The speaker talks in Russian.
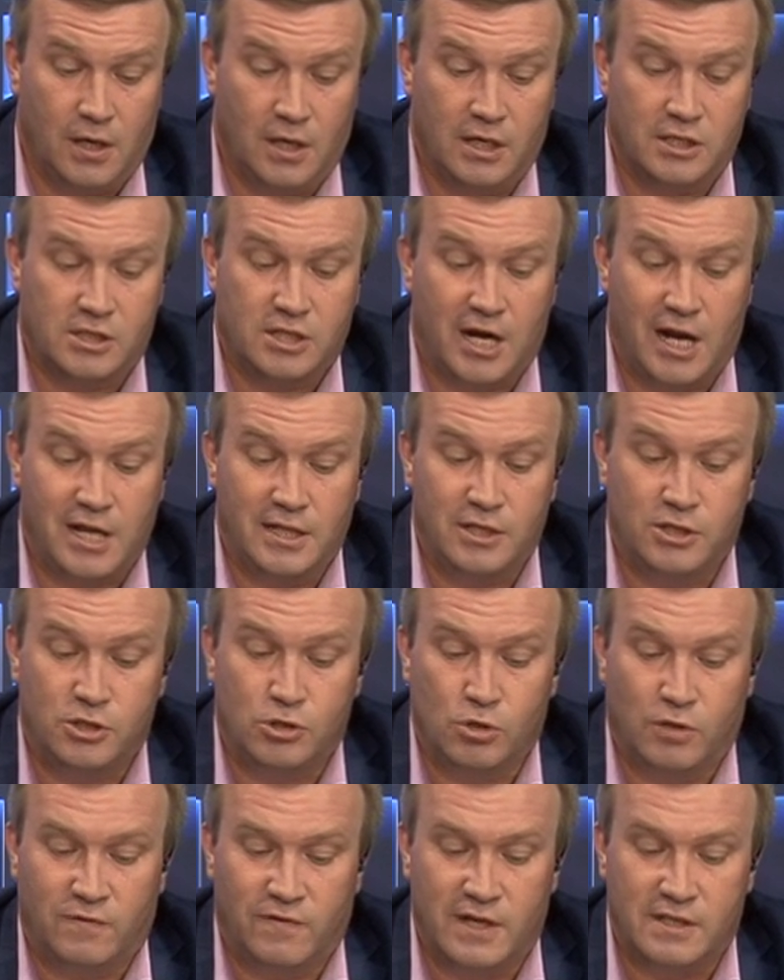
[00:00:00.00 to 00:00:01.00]
Строительный
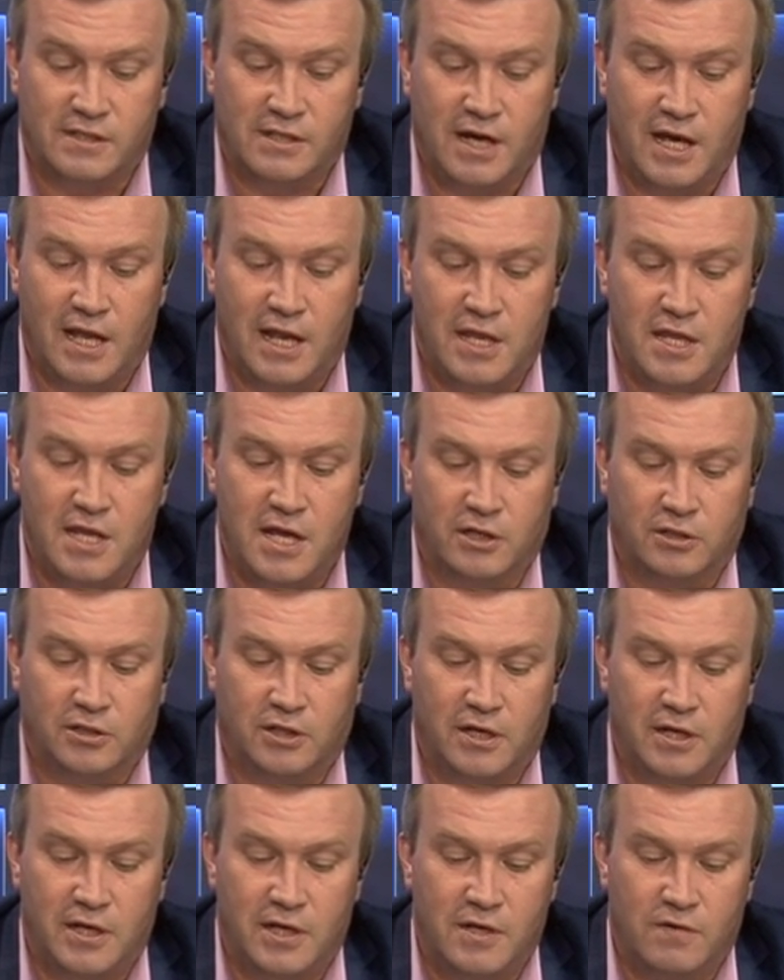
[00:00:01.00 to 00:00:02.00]
сезон в разгаре,
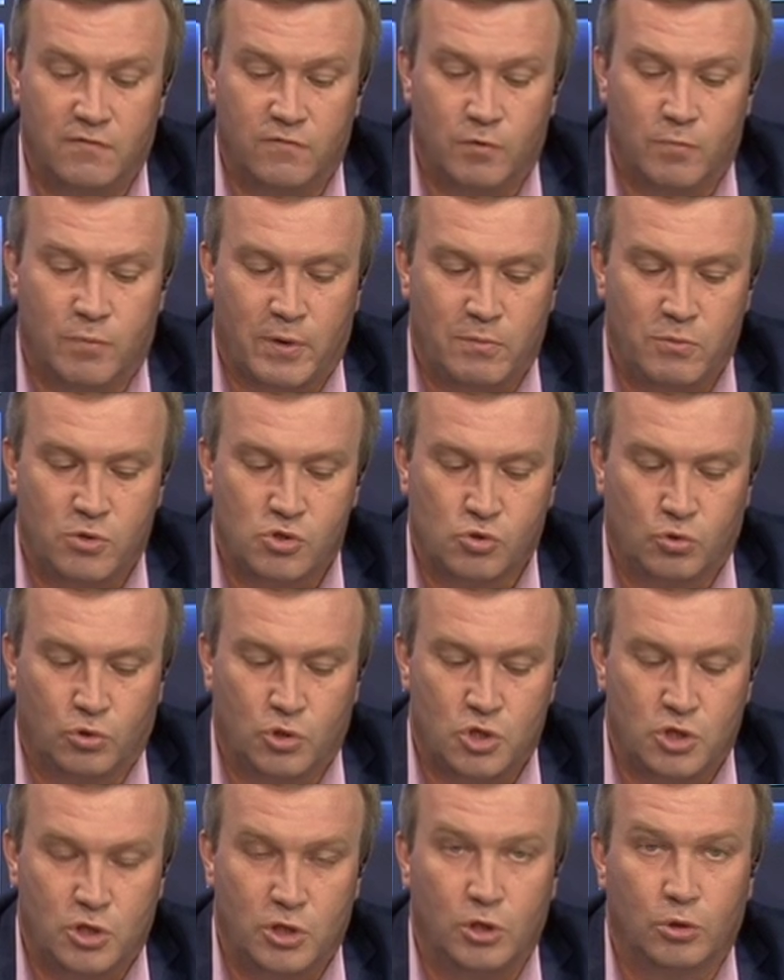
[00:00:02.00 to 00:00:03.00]
некоторые его
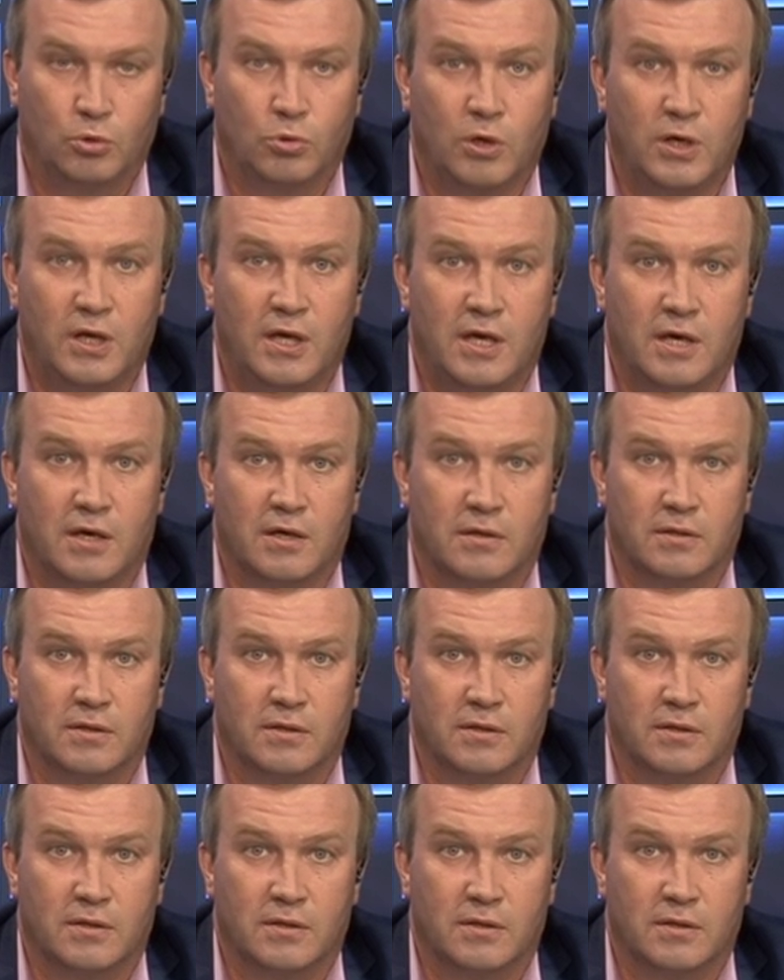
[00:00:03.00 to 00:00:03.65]
промежуточные итоги,